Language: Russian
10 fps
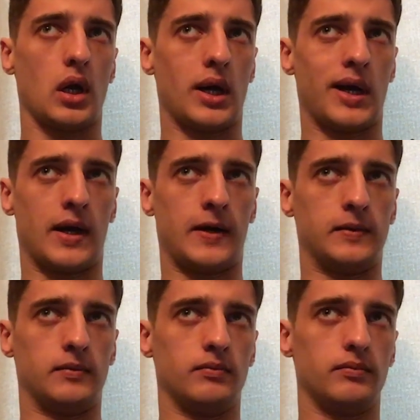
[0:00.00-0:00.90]

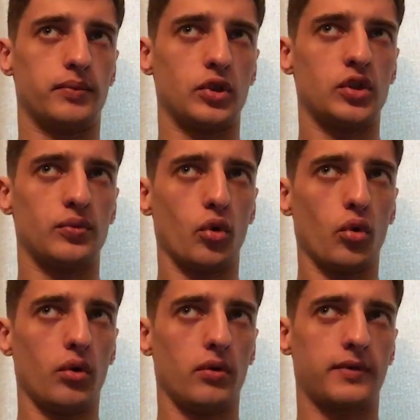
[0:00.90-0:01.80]
А,
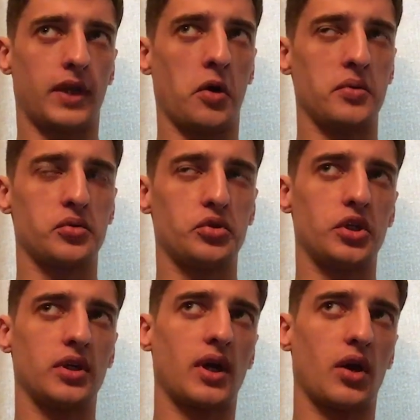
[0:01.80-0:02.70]
Почему в таком
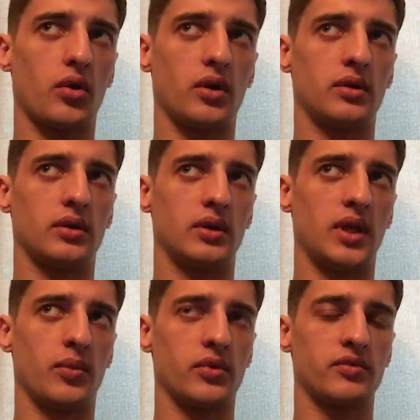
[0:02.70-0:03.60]
случае Кокорин
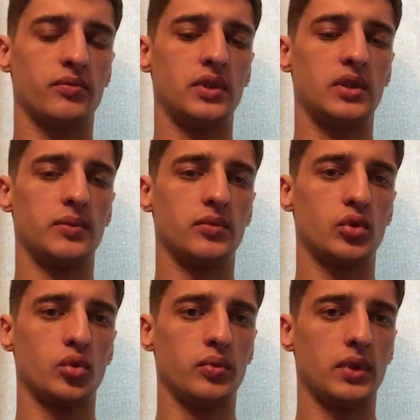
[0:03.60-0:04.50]
не был совместим с
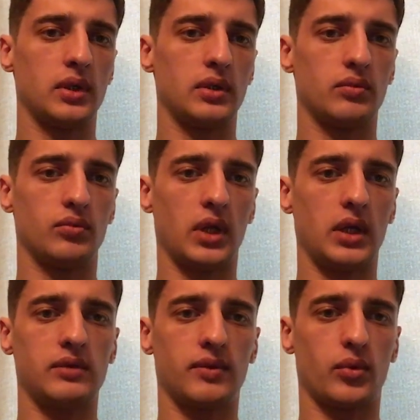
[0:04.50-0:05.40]
Дзюбой, у меня
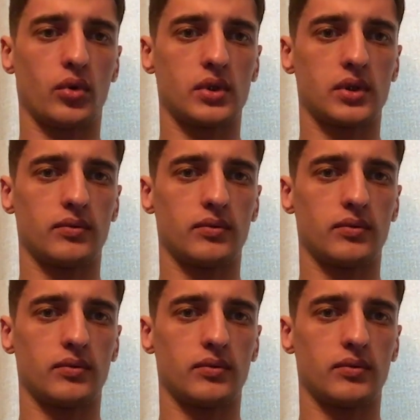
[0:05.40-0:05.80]
есть вопросы.